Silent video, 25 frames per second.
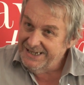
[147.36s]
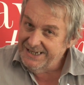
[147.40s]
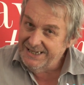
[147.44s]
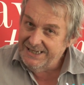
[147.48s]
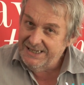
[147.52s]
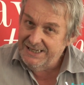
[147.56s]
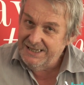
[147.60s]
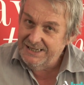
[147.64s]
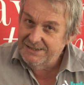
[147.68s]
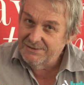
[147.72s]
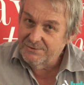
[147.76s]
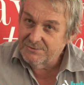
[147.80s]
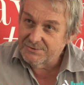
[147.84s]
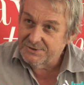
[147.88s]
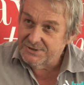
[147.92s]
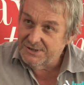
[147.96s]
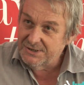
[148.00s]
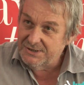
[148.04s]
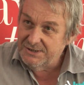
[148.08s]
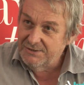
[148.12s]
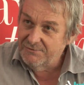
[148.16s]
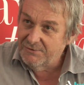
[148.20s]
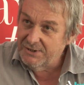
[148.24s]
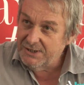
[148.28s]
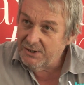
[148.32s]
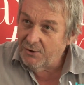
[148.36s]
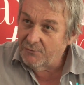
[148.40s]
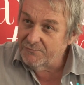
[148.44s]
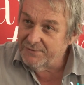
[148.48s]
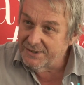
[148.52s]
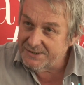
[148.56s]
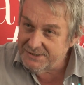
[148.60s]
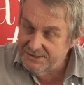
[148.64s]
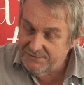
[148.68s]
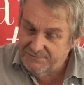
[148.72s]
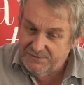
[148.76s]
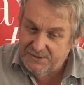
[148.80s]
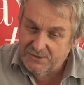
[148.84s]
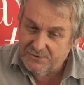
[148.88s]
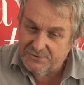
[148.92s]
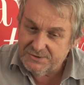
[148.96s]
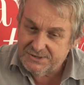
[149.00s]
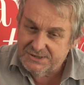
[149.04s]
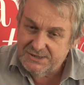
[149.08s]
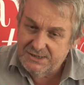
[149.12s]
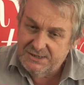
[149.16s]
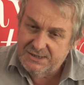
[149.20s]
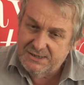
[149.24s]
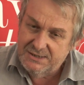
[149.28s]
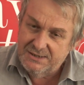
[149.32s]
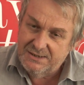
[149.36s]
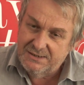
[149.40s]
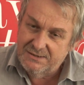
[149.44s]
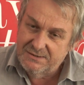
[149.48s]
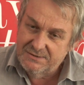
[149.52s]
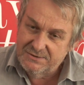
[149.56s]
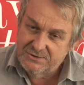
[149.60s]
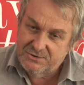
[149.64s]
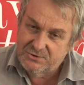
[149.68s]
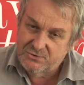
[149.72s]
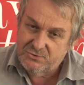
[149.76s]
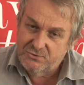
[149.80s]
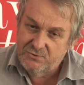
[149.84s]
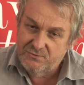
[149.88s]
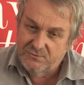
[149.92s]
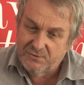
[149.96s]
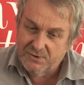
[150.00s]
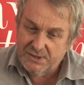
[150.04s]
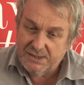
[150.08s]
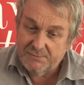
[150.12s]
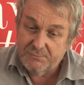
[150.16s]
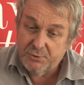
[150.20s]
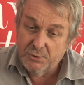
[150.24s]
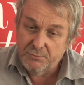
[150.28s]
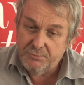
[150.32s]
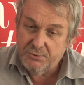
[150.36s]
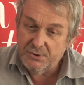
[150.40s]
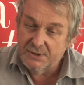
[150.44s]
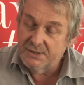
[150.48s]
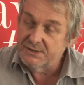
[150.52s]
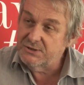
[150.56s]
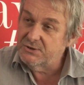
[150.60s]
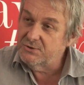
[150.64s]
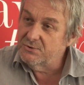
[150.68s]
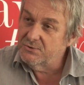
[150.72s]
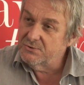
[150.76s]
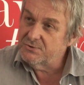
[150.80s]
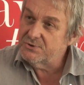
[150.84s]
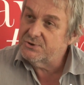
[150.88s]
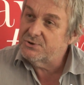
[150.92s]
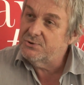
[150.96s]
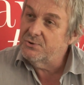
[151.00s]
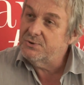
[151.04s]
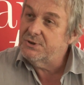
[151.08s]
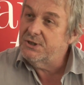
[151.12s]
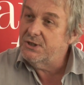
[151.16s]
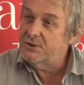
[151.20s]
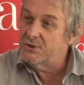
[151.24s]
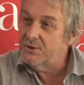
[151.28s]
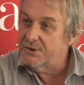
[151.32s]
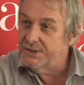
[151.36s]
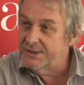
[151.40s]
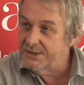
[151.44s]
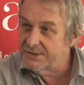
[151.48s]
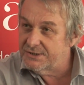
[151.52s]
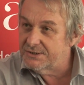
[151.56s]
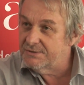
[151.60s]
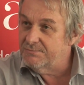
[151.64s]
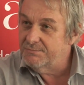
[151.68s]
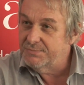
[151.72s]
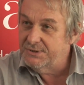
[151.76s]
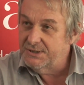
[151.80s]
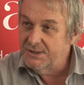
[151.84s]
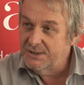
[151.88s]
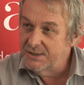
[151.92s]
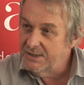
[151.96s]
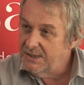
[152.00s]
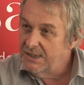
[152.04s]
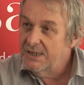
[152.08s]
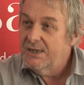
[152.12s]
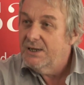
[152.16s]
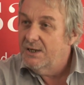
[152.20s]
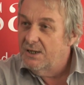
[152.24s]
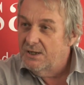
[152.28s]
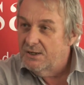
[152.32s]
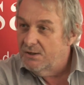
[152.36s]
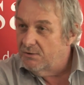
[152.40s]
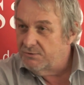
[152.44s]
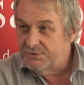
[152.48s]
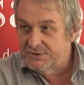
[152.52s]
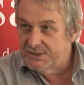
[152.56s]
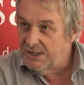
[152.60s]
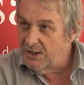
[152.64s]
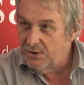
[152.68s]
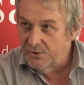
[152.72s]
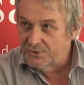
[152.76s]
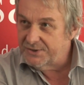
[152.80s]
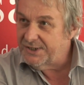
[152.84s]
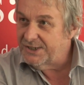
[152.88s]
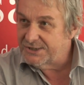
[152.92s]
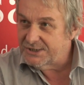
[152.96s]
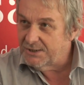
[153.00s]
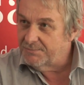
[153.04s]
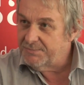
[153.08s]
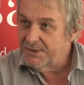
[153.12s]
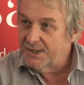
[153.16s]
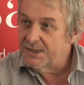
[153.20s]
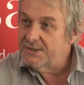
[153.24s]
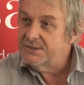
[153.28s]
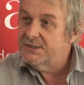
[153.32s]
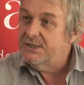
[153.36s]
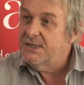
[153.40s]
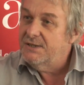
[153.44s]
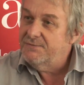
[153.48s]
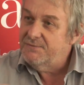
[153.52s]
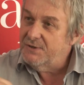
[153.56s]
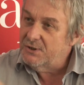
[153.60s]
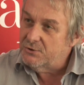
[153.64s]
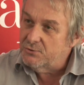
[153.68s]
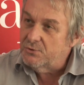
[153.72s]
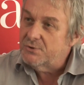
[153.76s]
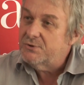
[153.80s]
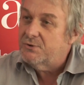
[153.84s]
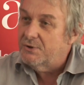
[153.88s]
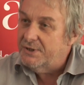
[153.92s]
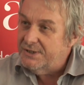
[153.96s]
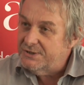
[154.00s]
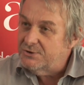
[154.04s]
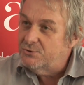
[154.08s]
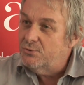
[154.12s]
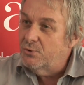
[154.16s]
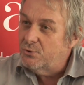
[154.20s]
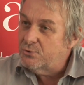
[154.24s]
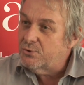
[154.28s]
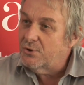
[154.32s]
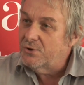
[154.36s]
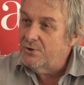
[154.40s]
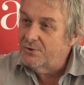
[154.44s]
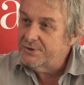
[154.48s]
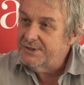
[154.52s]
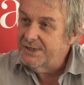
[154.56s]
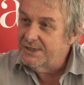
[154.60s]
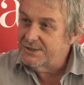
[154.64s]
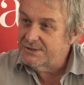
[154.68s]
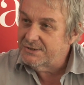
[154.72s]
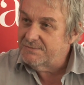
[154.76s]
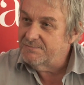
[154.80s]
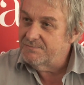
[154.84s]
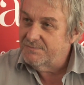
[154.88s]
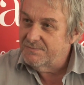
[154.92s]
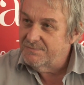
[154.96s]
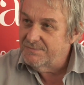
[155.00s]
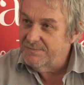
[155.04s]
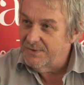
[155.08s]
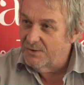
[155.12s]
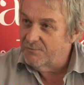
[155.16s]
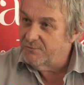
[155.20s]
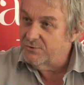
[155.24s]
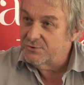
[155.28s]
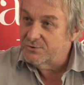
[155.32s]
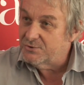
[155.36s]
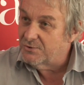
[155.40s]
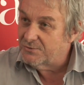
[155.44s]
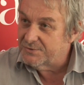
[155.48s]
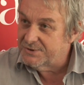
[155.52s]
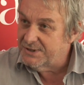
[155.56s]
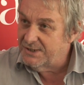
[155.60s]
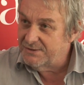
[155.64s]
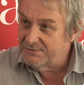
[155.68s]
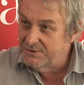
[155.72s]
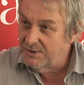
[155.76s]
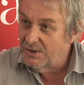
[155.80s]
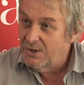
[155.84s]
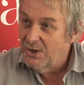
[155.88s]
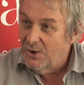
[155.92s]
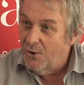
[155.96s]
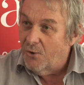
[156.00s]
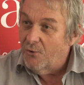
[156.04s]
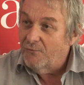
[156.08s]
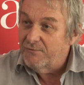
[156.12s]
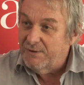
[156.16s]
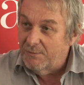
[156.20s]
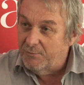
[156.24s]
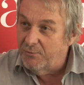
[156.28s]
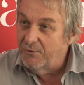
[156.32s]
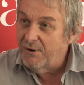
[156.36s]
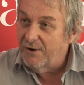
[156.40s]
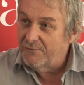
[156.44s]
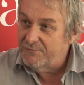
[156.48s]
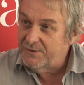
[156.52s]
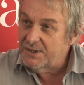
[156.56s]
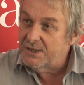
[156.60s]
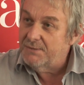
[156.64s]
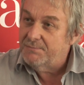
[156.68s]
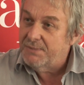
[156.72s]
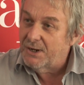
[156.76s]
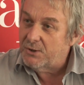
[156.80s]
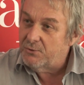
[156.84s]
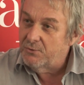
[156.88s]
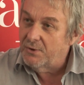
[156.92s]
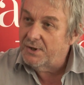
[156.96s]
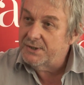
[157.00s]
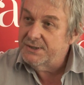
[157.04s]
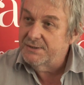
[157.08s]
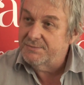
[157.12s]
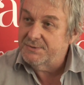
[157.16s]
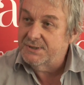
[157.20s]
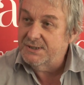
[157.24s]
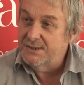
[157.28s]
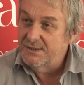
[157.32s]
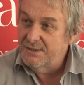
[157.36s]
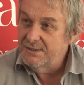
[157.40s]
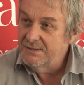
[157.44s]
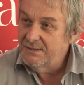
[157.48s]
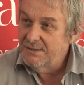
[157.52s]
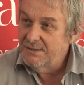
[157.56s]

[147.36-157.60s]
Et on s'est dit, voilà, on va différencier, suivant la population, ceux qui connaissent bien tel langage impératif et les autres connaissent d'autres langages. Et en fonction de ça, on va pouvoir faire des parcours adaptés.